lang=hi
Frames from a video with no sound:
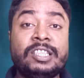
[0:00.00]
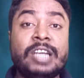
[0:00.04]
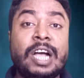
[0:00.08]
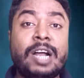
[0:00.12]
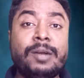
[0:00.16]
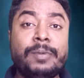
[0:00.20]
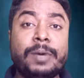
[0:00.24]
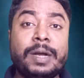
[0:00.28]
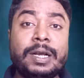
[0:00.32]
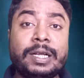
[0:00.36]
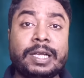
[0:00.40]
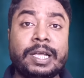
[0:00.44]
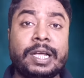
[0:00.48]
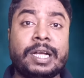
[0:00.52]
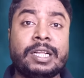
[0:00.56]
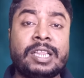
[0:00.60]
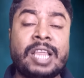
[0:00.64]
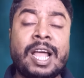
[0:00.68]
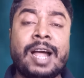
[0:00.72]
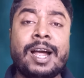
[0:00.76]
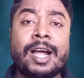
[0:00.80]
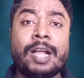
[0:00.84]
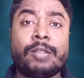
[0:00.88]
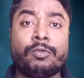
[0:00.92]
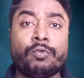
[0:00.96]
जानवर की
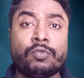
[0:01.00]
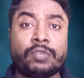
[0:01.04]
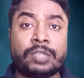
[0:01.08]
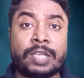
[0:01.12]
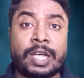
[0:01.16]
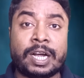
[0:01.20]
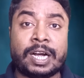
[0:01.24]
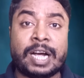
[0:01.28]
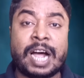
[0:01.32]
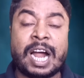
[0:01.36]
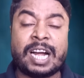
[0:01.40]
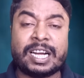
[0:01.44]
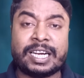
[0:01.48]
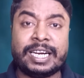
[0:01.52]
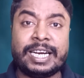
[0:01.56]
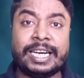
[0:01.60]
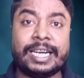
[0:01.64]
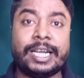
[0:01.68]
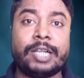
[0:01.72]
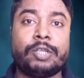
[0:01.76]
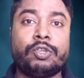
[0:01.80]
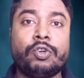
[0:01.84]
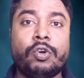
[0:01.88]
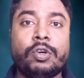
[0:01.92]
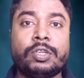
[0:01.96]
ताकत उसके काटने के
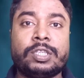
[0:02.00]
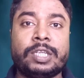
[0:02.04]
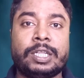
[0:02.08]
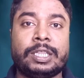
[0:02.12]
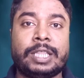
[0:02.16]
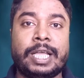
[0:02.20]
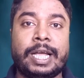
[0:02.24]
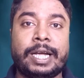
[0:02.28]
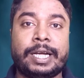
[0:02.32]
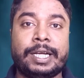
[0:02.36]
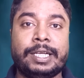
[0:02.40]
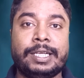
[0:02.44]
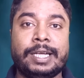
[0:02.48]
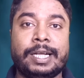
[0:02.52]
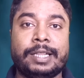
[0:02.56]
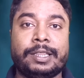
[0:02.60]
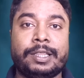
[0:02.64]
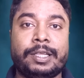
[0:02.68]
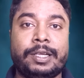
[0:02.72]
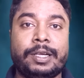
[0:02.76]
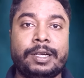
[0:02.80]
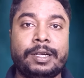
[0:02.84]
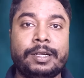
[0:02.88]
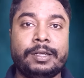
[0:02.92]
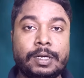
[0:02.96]
जोर से तय की जाती
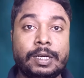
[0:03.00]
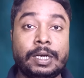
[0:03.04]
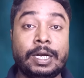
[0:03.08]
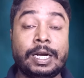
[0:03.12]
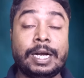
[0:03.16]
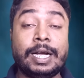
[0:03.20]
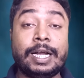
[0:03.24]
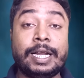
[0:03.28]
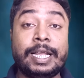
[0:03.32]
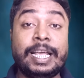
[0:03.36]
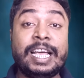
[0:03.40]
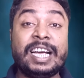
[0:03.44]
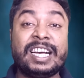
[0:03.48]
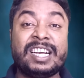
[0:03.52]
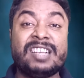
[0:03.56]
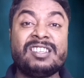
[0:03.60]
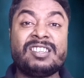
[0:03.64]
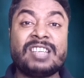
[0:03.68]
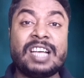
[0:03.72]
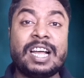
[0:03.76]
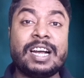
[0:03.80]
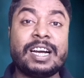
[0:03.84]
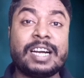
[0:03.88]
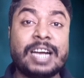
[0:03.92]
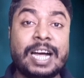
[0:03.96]
है अगर एक
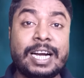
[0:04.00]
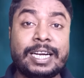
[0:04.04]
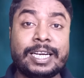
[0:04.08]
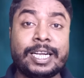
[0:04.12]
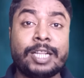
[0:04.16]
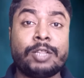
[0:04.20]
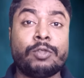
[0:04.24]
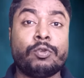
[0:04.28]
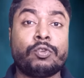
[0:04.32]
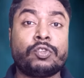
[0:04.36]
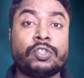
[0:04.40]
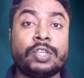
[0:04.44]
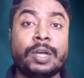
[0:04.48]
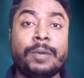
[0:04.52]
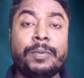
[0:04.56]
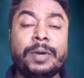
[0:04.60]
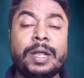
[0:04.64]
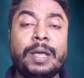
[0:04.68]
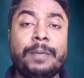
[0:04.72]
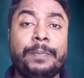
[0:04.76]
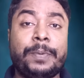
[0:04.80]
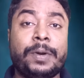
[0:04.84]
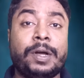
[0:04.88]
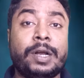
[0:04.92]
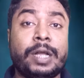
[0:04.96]
इंसान काटे तो
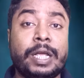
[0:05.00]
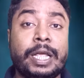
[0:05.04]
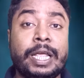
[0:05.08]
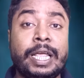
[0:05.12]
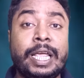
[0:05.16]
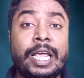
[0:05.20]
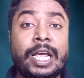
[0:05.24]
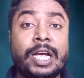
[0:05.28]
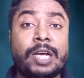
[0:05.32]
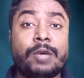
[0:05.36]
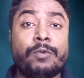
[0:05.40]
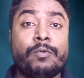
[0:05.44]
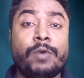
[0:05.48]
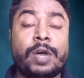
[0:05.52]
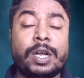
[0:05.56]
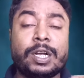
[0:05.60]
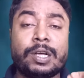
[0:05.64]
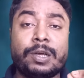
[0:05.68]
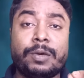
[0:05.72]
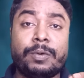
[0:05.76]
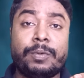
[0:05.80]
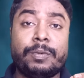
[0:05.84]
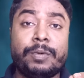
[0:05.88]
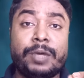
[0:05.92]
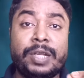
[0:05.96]
चमड़े पर एक
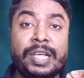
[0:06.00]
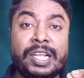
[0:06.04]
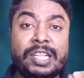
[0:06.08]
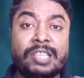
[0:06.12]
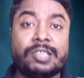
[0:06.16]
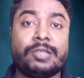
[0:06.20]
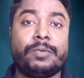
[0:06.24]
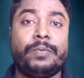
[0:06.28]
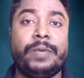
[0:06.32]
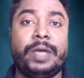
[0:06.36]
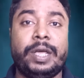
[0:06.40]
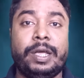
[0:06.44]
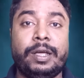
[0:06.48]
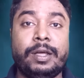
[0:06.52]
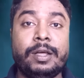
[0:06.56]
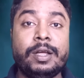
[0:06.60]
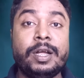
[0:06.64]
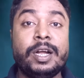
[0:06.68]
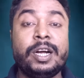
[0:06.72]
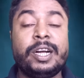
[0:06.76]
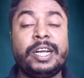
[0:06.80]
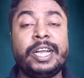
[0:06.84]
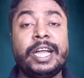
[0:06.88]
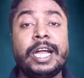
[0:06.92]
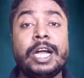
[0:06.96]
वर्ग इंच में
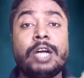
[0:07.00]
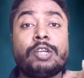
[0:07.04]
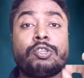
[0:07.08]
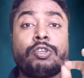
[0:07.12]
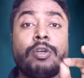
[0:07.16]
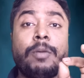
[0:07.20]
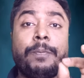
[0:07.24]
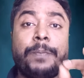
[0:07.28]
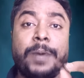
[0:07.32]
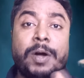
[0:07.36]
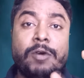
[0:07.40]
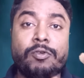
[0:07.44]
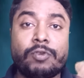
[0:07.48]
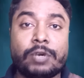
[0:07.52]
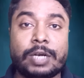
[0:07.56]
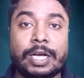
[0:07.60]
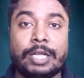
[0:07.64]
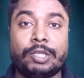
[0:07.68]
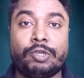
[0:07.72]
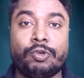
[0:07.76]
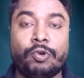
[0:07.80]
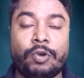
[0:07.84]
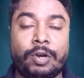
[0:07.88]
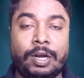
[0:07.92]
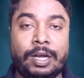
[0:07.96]
डेढ़ सौ पाउंड का
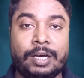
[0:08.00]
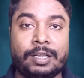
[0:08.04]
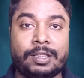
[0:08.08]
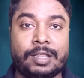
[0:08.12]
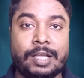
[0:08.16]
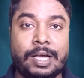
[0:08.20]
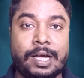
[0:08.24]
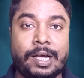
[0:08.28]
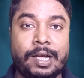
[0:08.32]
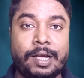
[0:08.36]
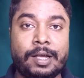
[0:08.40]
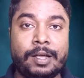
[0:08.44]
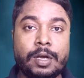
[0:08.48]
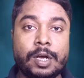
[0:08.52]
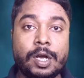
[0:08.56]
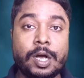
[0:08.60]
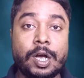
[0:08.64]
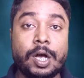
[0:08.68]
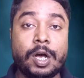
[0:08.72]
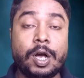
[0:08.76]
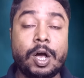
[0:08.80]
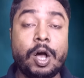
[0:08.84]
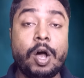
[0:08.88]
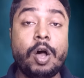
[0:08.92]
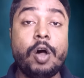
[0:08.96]
जोर लगता
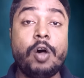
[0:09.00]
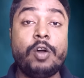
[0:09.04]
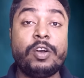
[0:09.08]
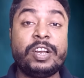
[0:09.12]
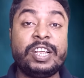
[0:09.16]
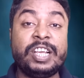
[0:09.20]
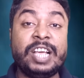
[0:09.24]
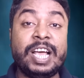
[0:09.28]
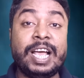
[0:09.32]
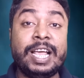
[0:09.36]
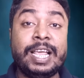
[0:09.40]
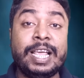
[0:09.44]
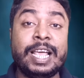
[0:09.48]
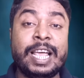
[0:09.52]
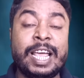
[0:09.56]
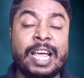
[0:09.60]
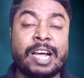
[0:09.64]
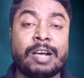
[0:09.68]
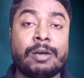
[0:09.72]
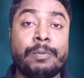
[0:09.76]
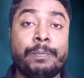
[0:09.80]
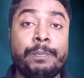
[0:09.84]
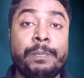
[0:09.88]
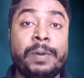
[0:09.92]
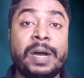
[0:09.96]
है और यही
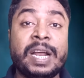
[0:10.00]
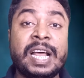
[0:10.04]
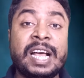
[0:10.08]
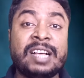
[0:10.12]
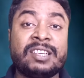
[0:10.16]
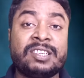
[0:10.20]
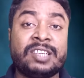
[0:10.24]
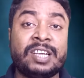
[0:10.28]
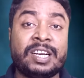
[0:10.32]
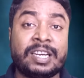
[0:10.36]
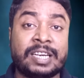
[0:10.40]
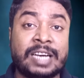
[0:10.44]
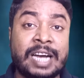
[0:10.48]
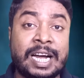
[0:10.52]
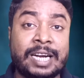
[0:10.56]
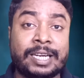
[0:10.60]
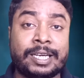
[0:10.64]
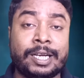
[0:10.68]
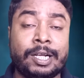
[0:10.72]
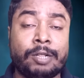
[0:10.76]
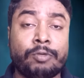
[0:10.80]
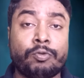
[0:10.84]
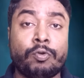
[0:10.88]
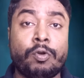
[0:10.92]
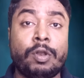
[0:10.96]
एक बड़ा शेर
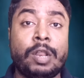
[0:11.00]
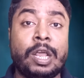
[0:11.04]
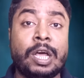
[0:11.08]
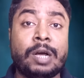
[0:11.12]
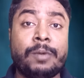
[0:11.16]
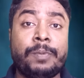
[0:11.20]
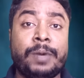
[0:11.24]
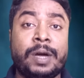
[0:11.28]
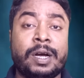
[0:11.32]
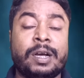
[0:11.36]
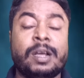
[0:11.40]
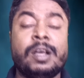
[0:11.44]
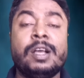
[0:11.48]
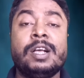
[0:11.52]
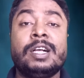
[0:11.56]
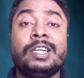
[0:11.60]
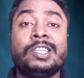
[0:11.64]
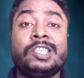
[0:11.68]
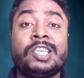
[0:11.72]
काटे तो लगभग